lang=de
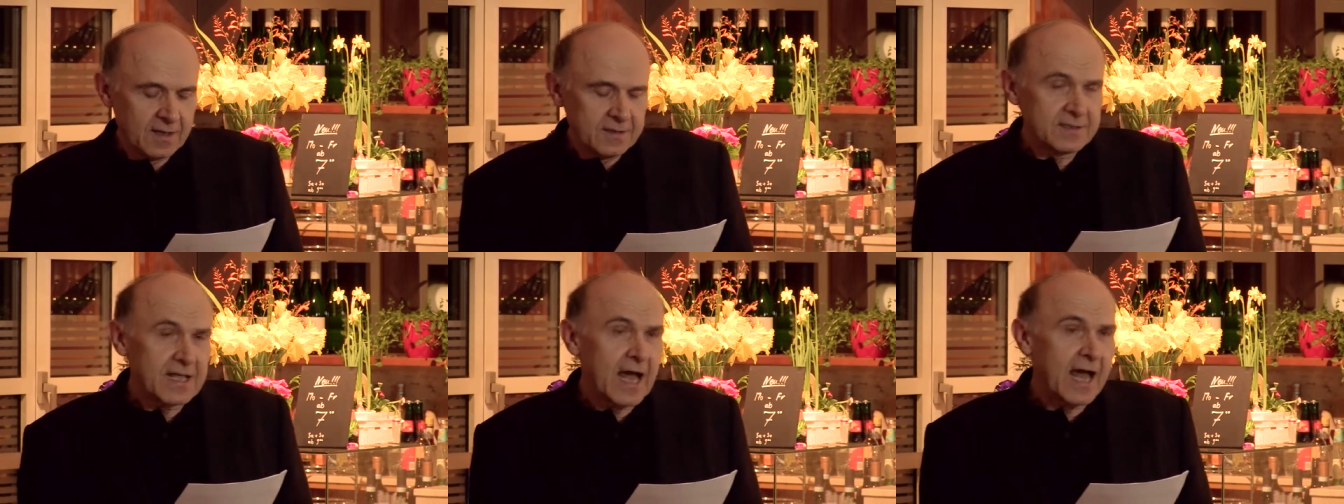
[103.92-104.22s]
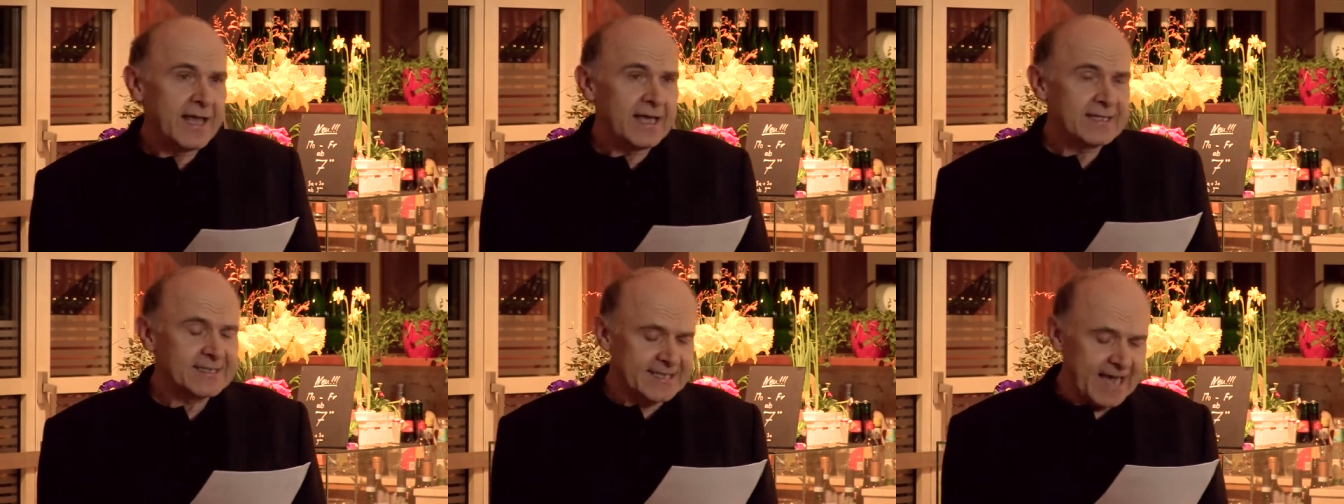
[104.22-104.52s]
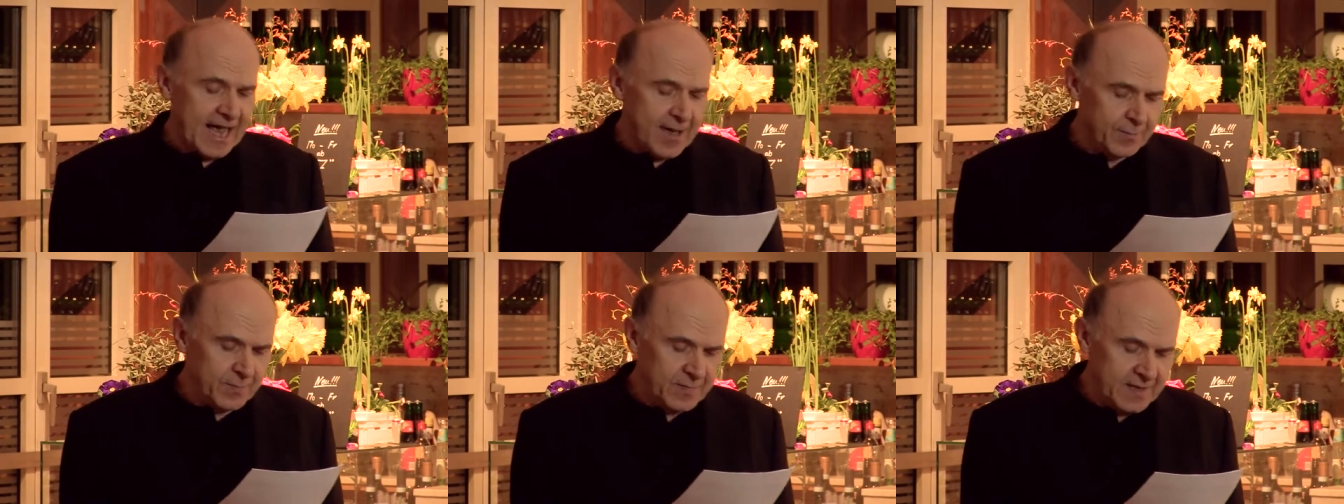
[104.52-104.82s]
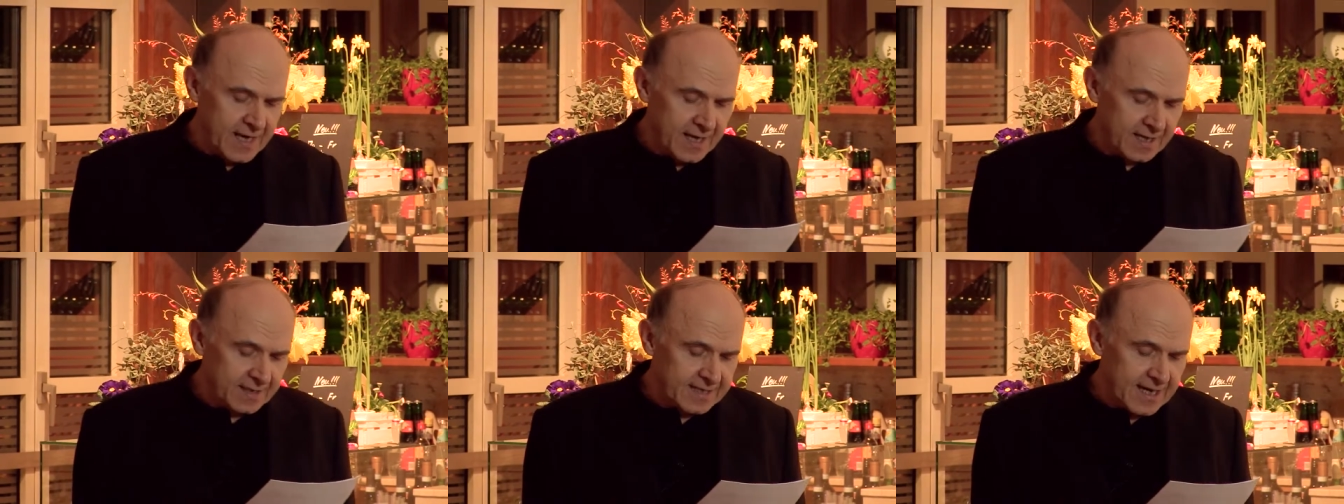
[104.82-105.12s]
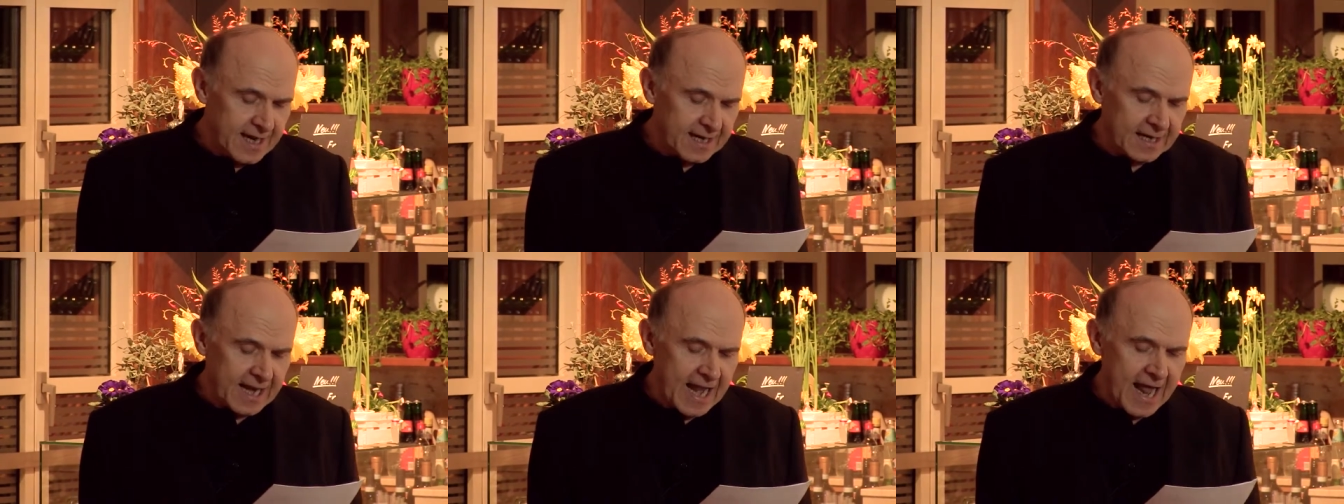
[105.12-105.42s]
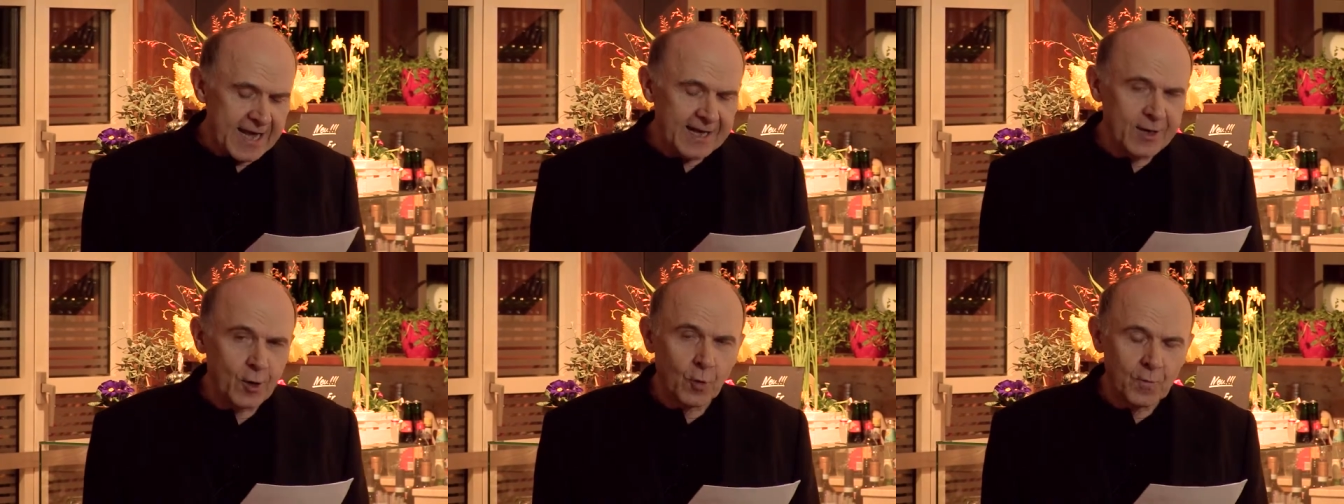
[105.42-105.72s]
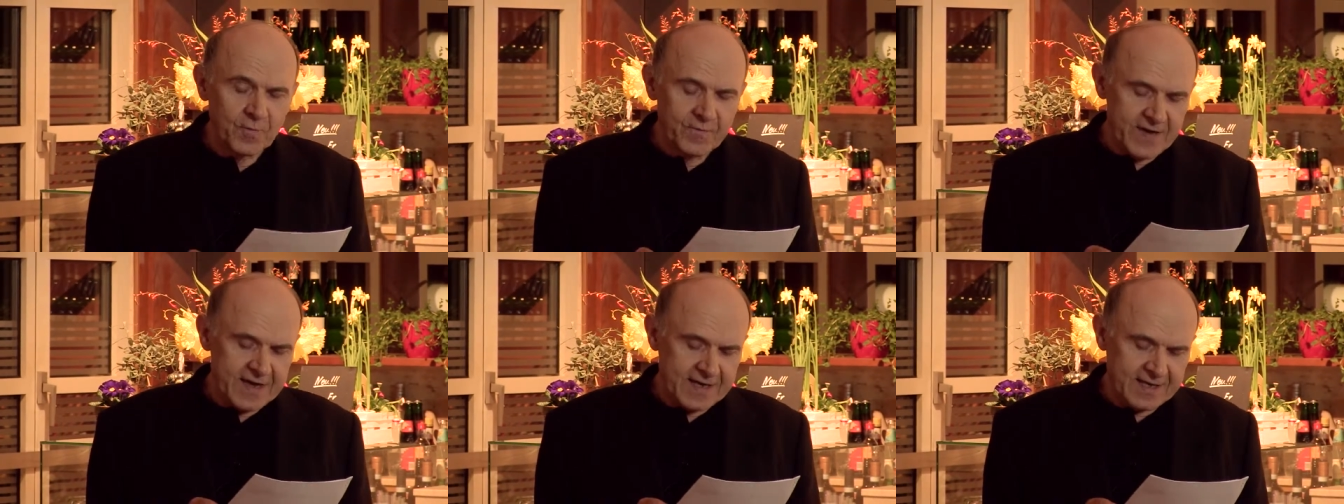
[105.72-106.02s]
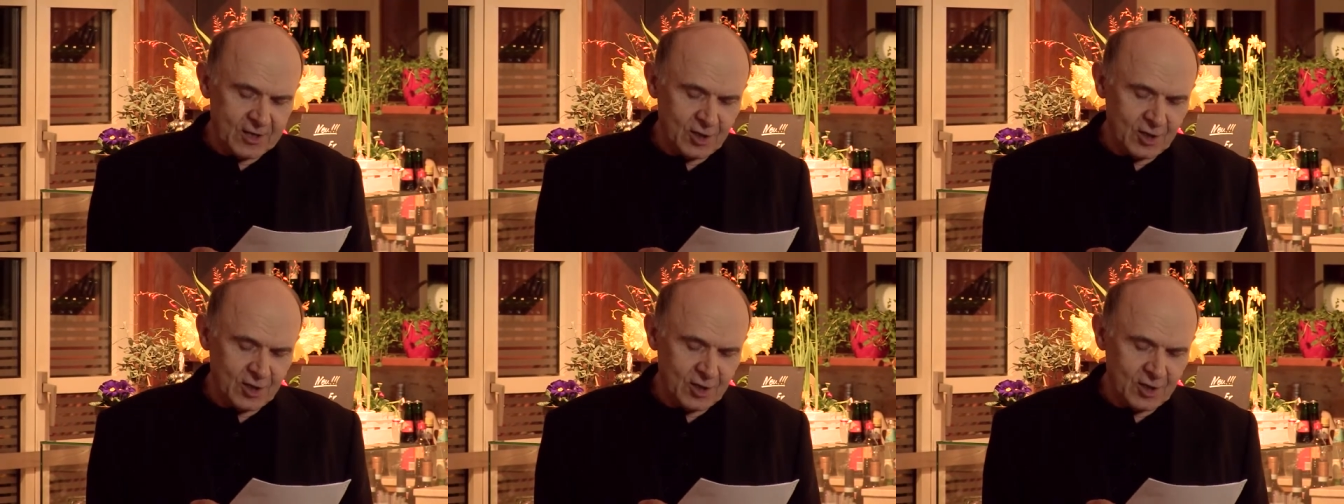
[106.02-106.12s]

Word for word: Daher sei mir der kleine Umweg